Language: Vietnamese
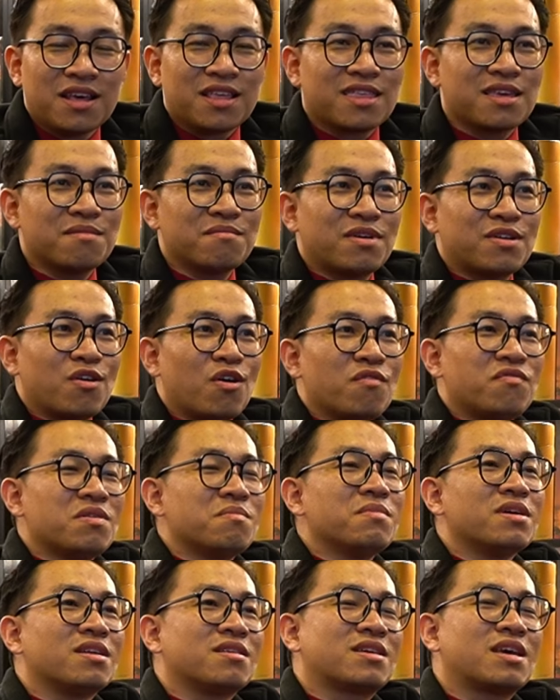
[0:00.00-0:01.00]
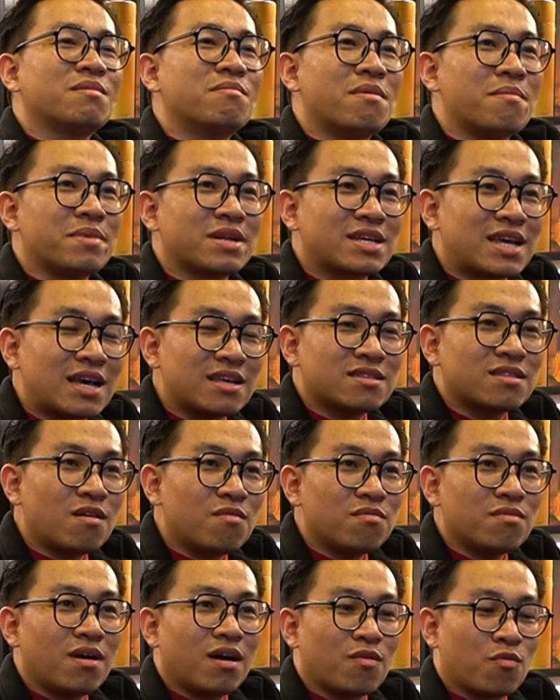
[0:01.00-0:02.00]
Nhưng mà đối với mình, khi mà mình cắt
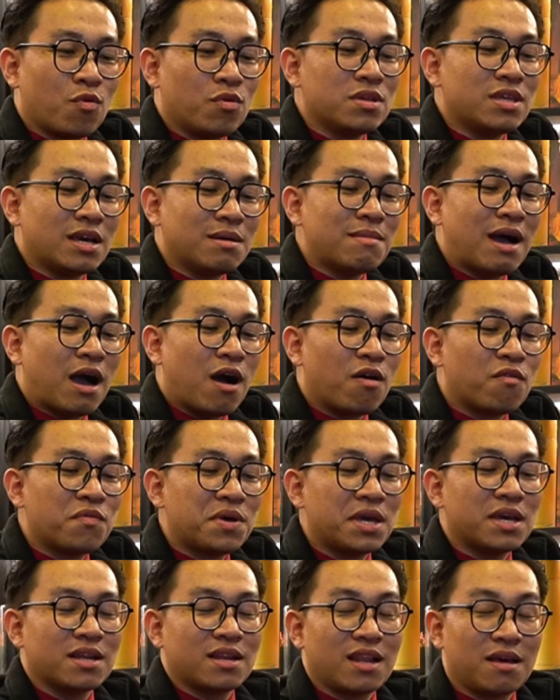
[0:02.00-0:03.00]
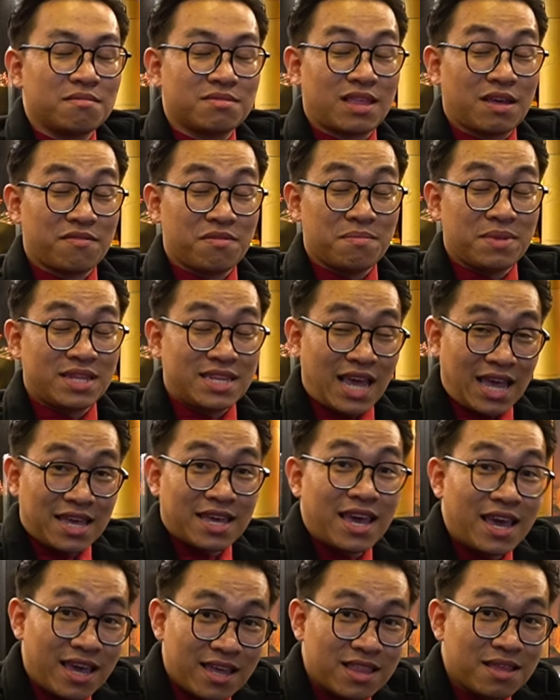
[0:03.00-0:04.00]
tóc của những bạn học viên là tại vì mình dạy
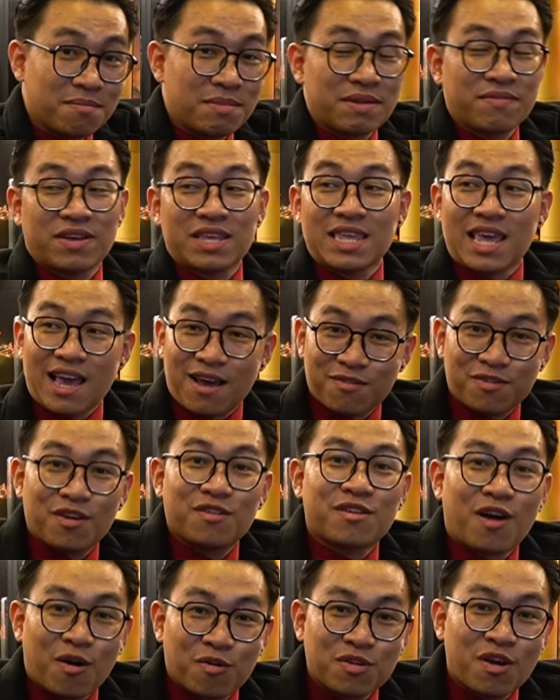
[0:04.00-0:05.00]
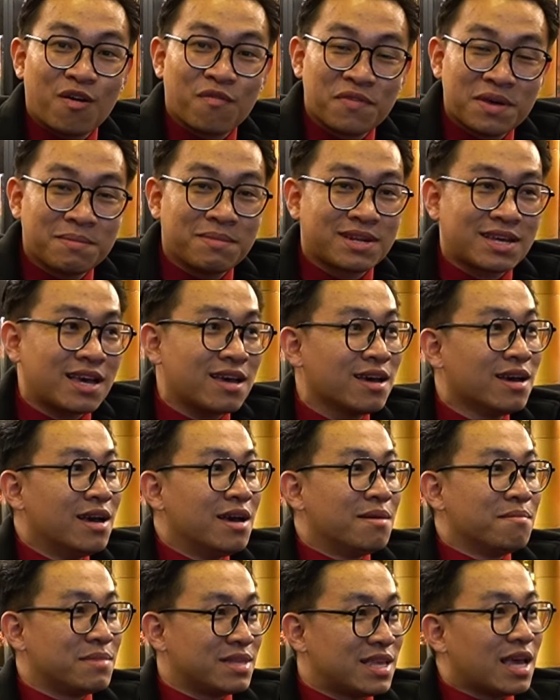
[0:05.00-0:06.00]
nghề thì mình phải giao cho đầu cho học viên mình cắt.
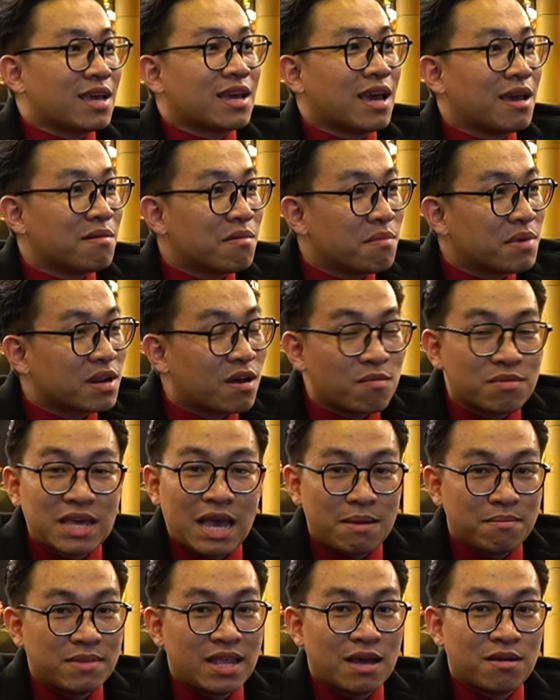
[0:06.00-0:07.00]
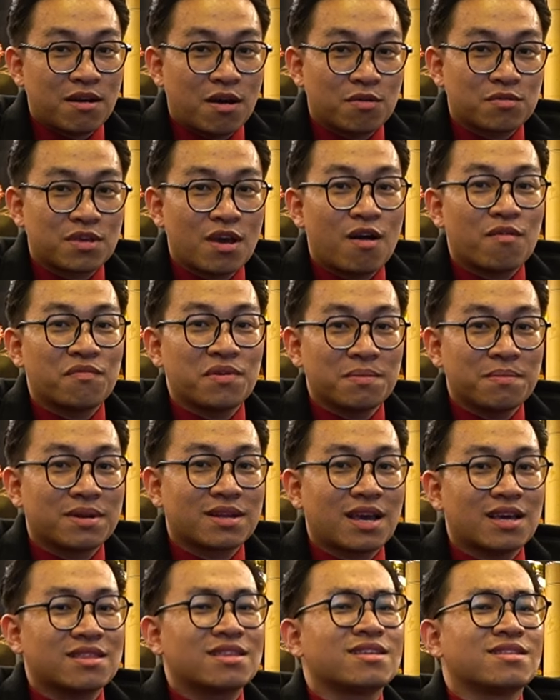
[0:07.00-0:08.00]
Mình dạy nghề mà mình không dám giao đầu cho học viên
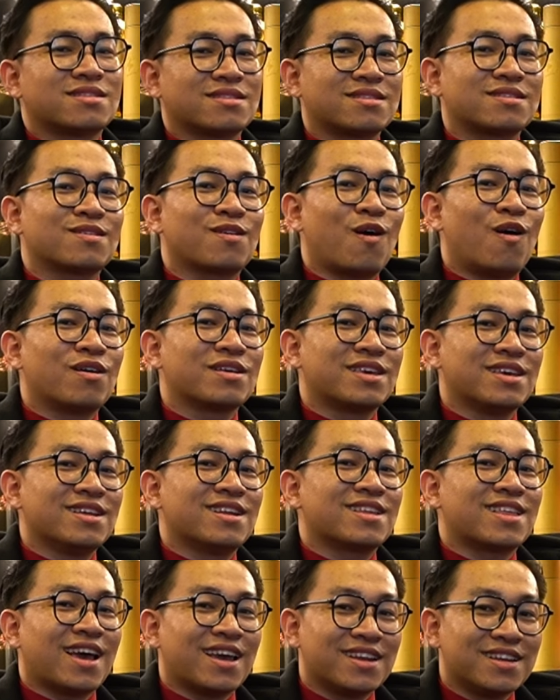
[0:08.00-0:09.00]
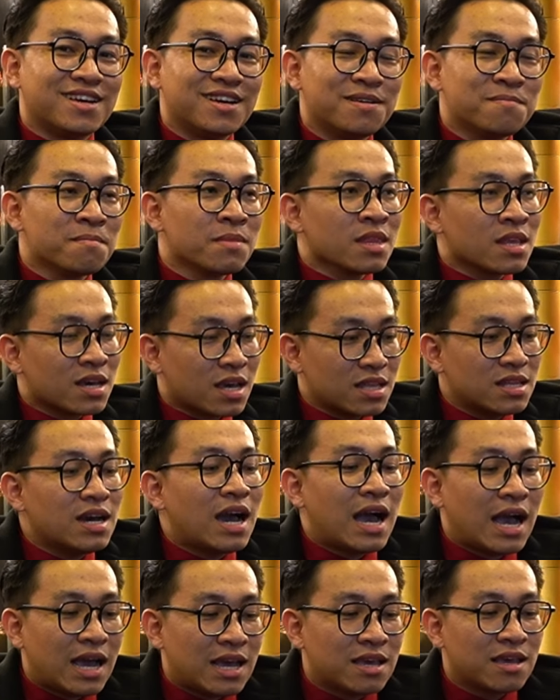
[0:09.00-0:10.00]
mình cắt thì còn gì là thầy nữa. Cái thứ
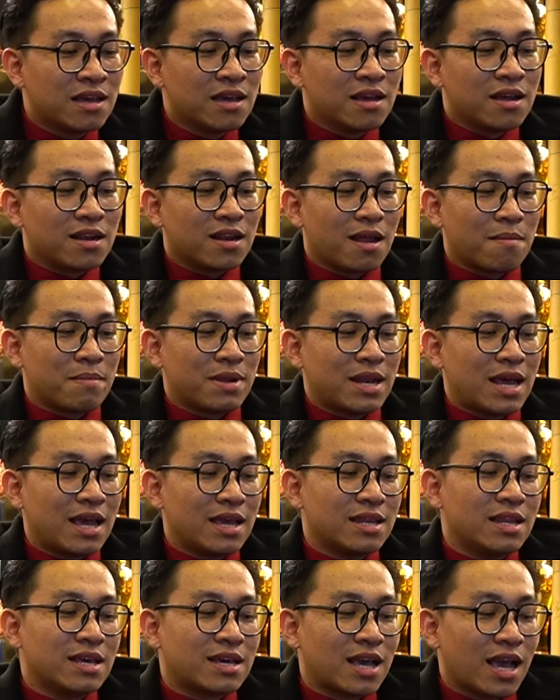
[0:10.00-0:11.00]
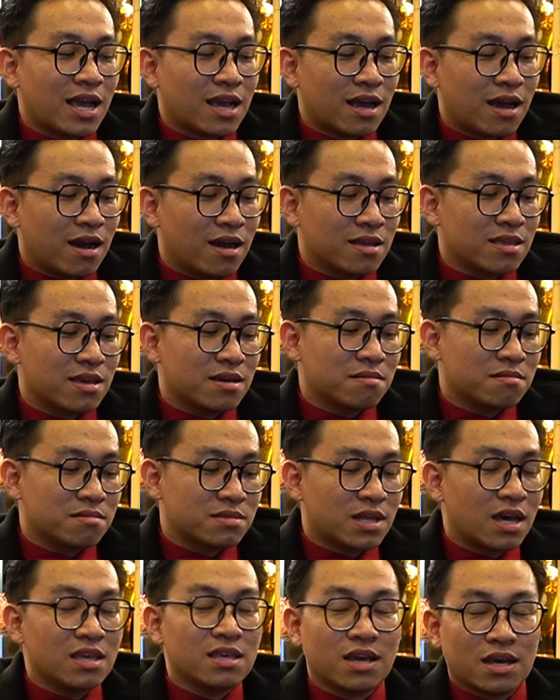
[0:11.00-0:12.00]
hai là mình hay đi cắt ở
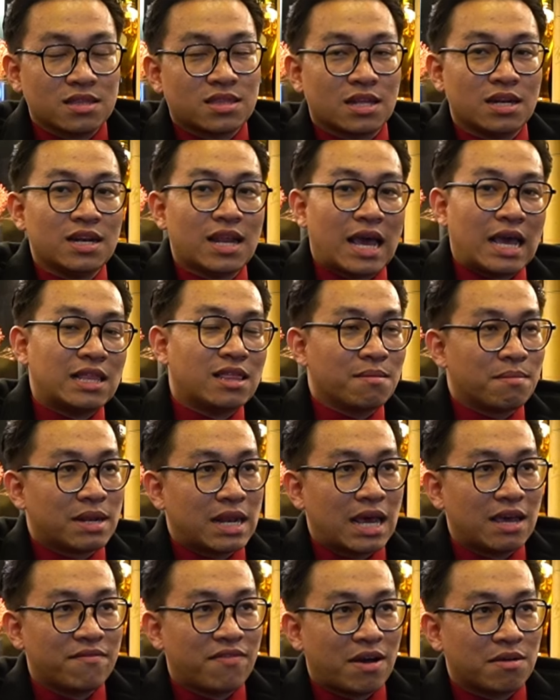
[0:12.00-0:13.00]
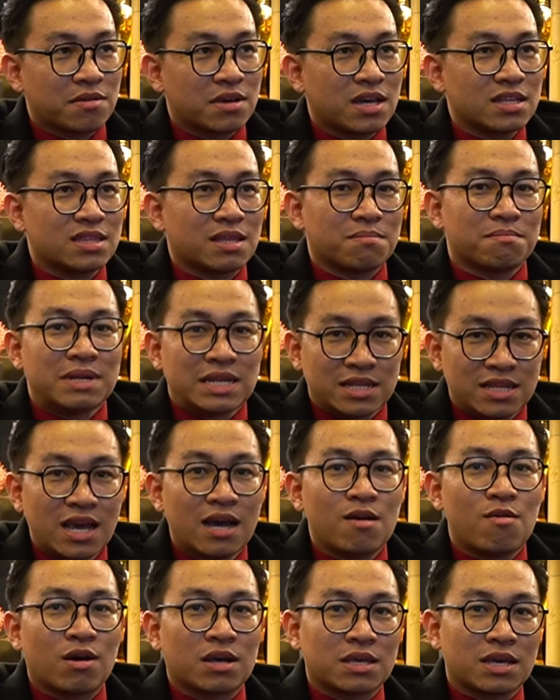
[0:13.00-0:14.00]
tới những cái tỉnh lẻ thì mình hay vào những cái tiệm bình
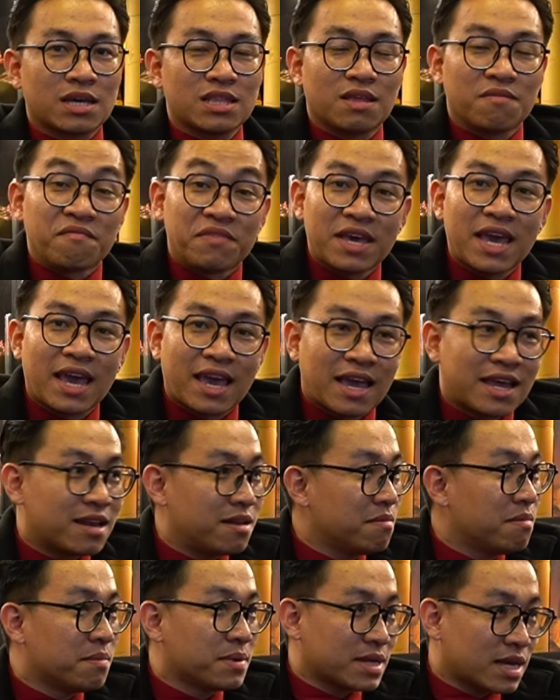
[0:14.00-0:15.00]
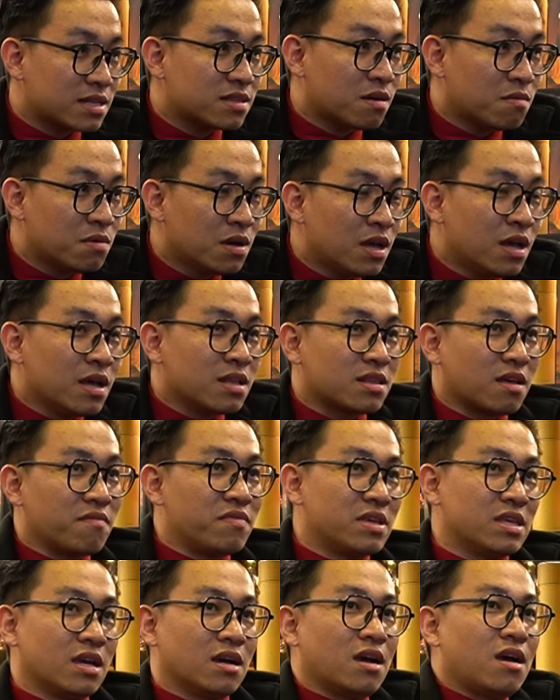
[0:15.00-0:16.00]
dân hoặc những cái tiệm vỉa hè để mà mình cắt tóc. Tại
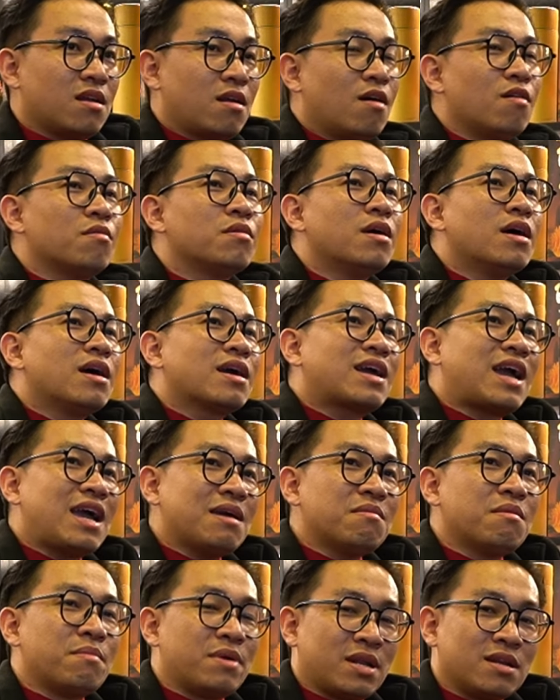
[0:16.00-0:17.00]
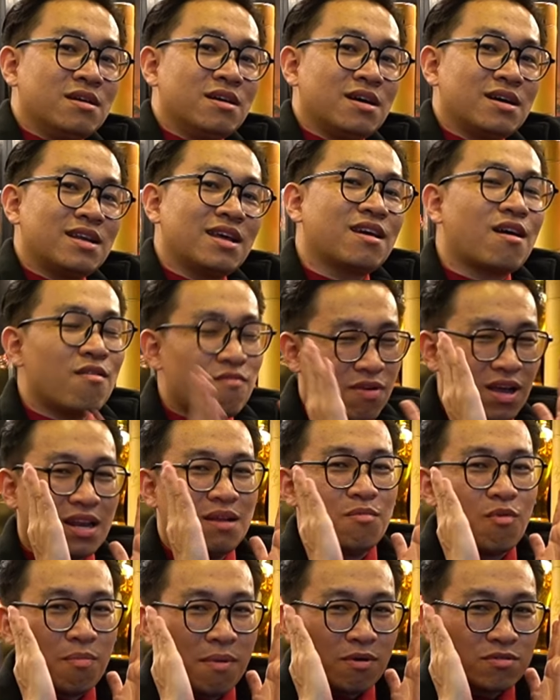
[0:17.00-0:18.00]
vì những ở đó cái mà mình được ở đây không phải
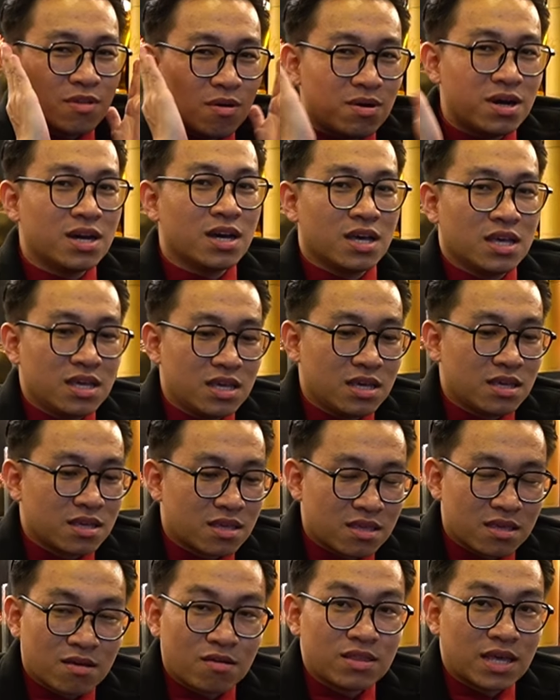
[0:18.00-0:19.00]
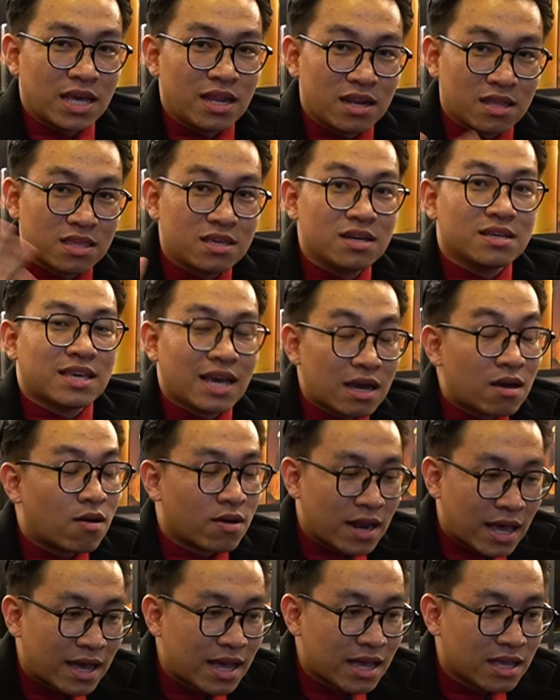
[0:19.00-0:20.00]
là một mẫu tóc ưng ý, có thể là chưa chắc
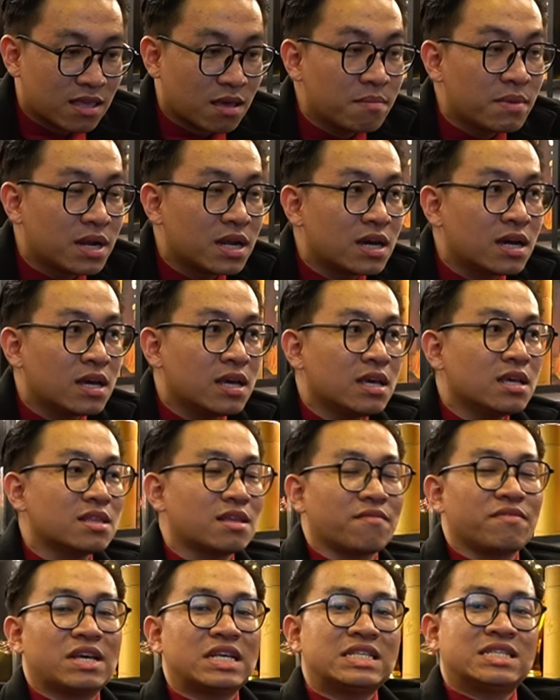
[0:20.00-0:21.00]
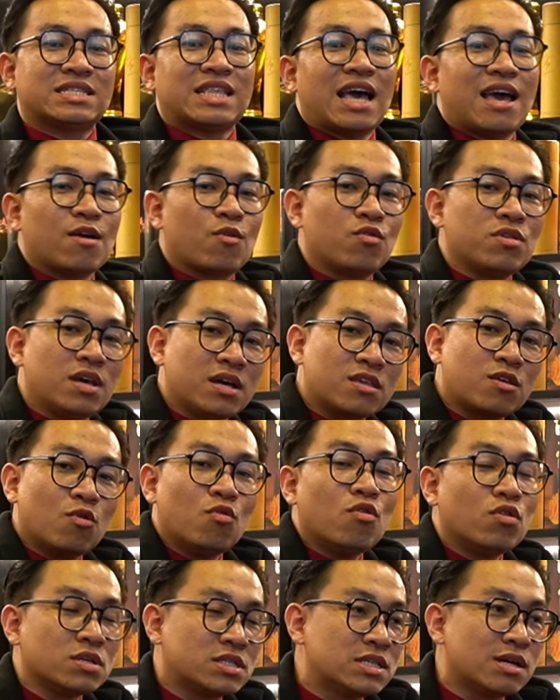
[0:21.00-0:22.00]
họ đã cắt cho mình ưng ý, tại vì cái style của những
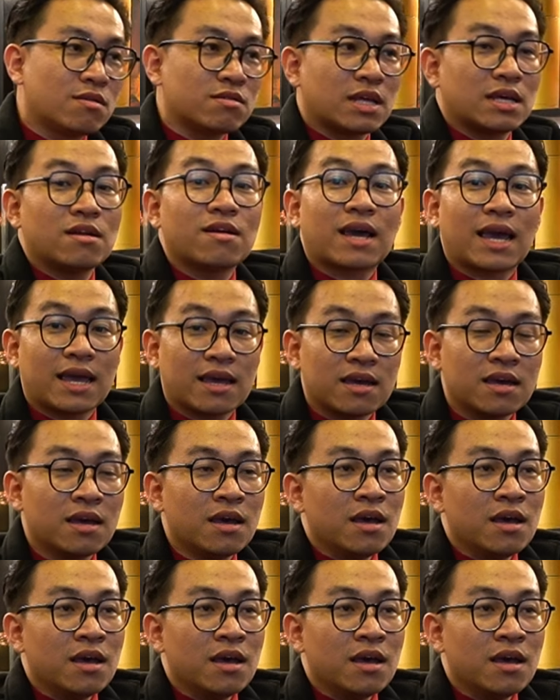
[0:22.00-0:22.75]
chú hồi xưa có thể nó khác.